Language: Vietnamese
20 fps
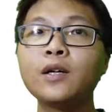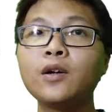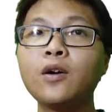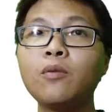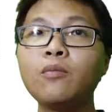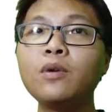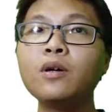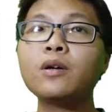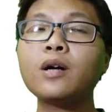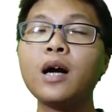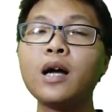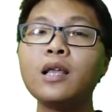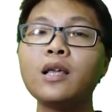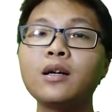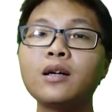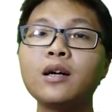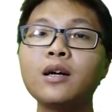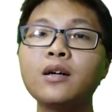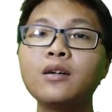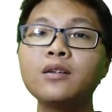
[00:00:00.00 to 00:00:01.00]
cũng như có
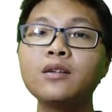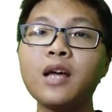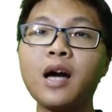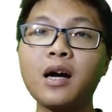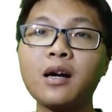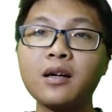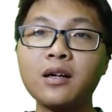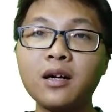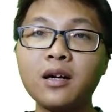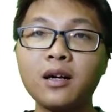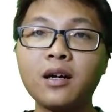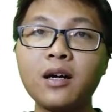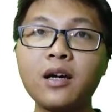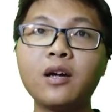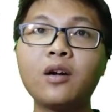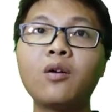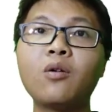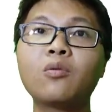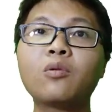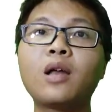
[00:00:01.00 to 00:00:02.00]
những cái hướng dẫn cực kỳ
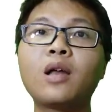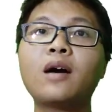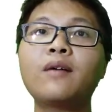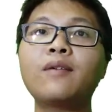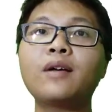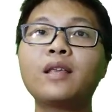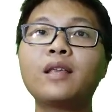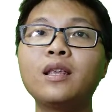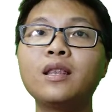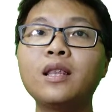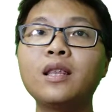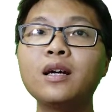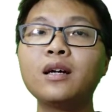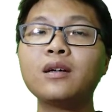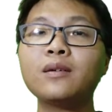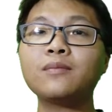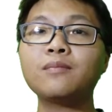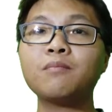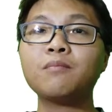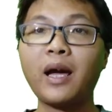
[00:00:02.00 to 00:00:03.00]
cụ thể và chi tiết
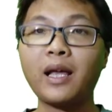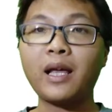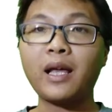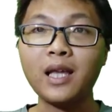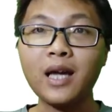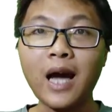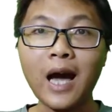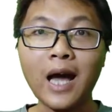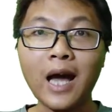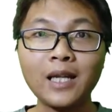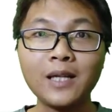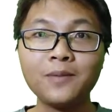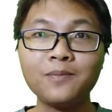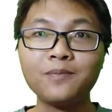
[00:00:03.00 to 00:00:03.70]
bằng tiếng Anh